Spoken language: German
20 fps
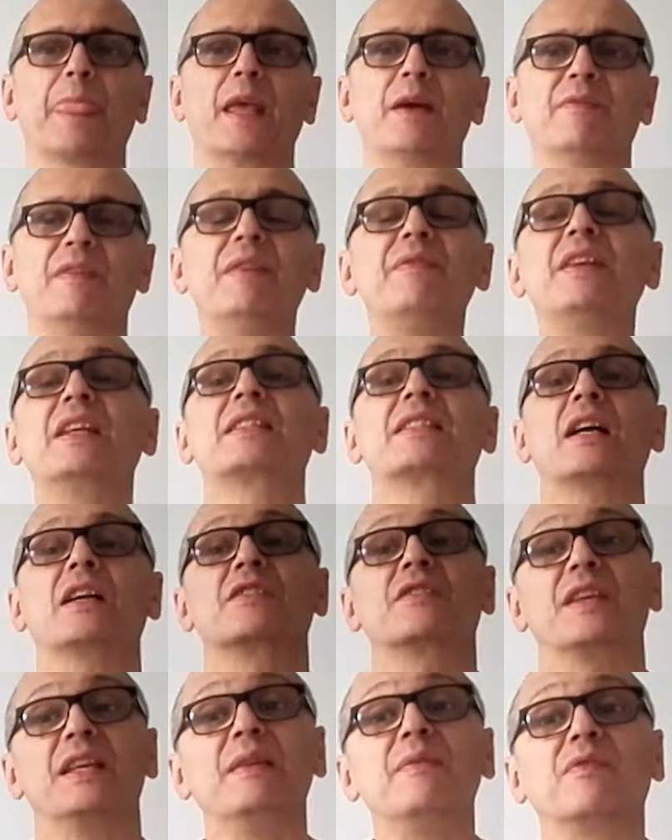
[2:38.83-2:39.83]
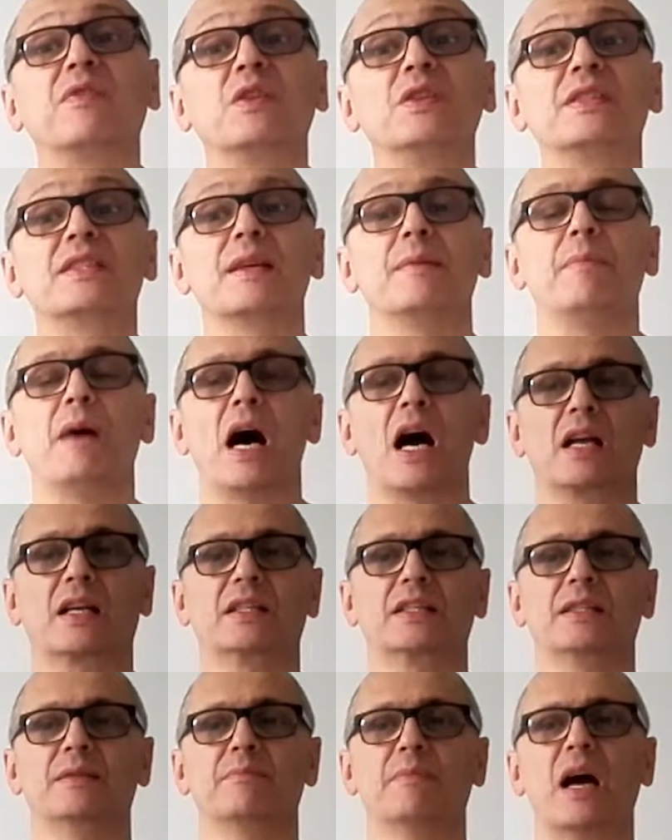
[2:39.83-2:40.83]
Wenn wir jetzt also
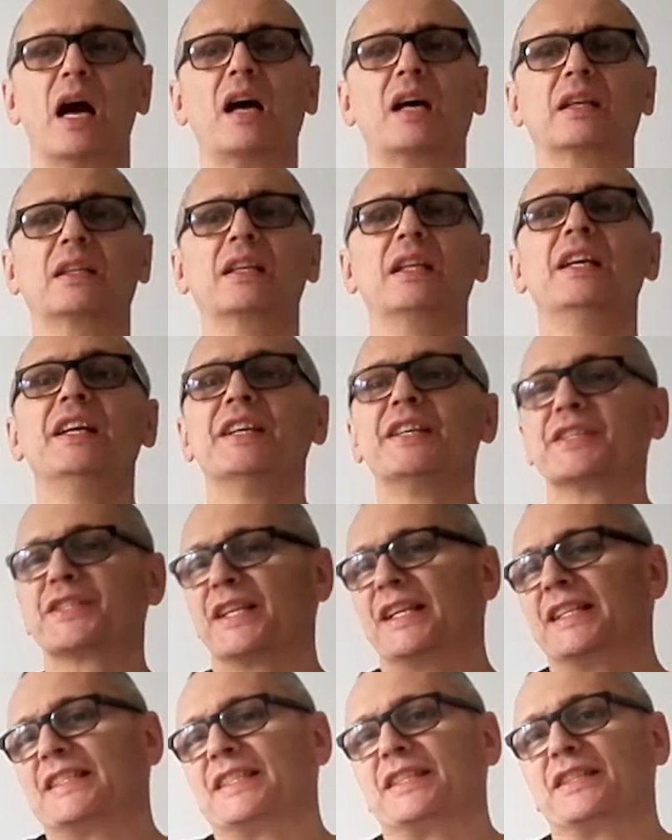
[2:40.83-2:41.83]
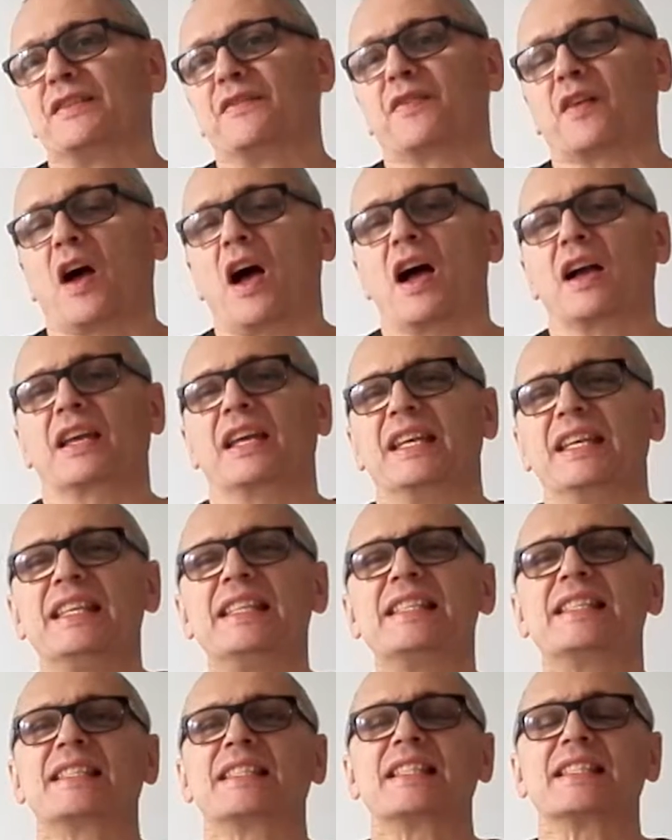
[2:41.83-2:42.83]
Influencer-Marketing machen, stellt sich die Frage,
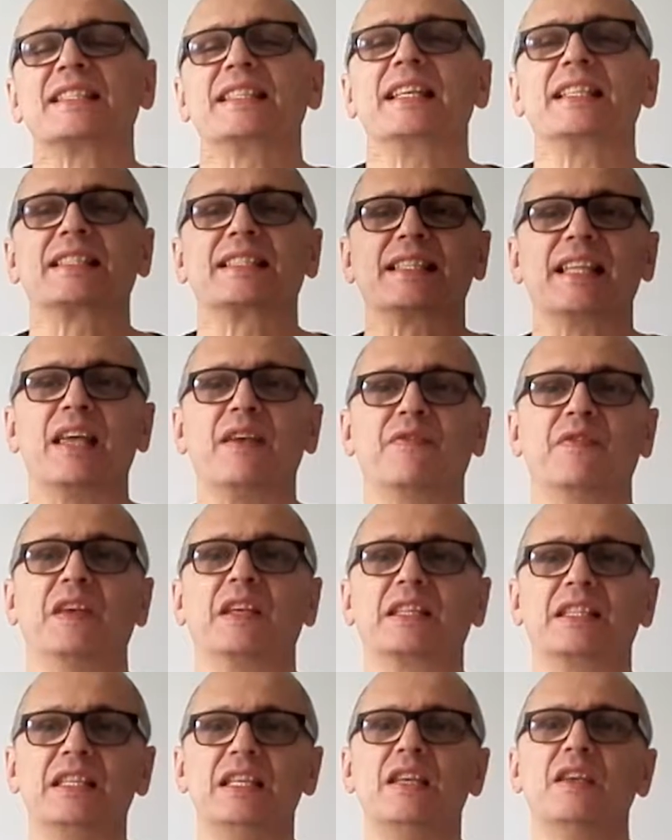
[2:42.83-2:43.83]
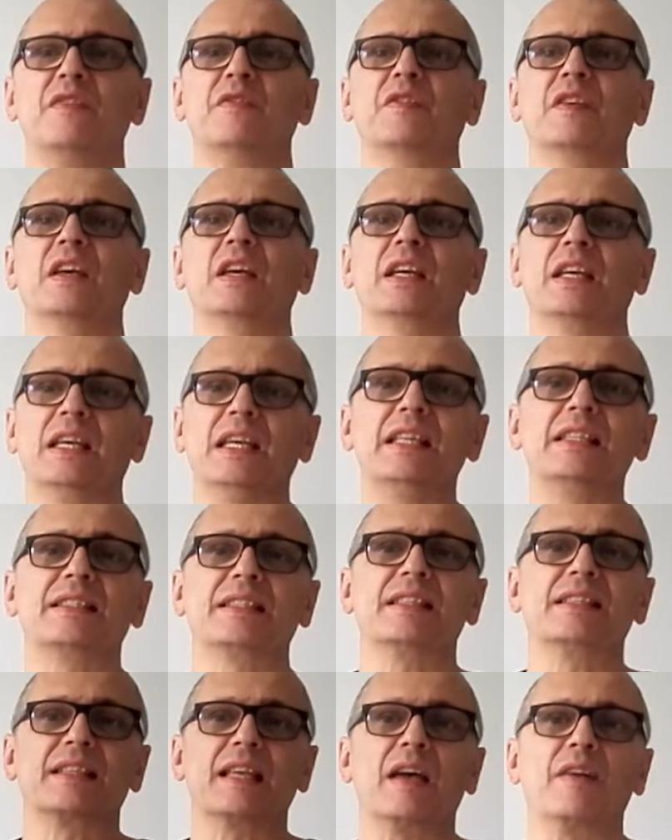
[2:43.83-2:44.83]
ist das jetzt effektiv? Ist
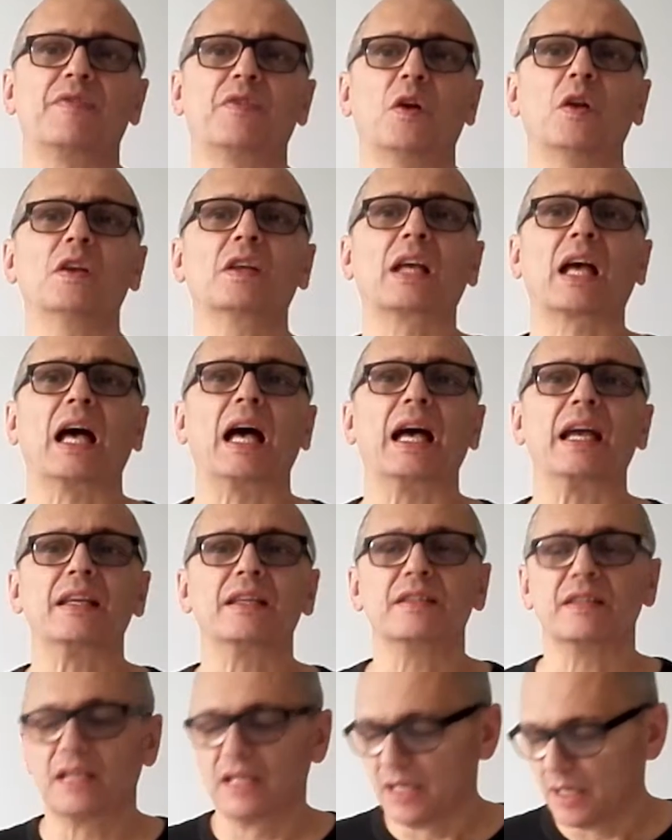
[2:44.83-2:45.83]
es erfolgreich?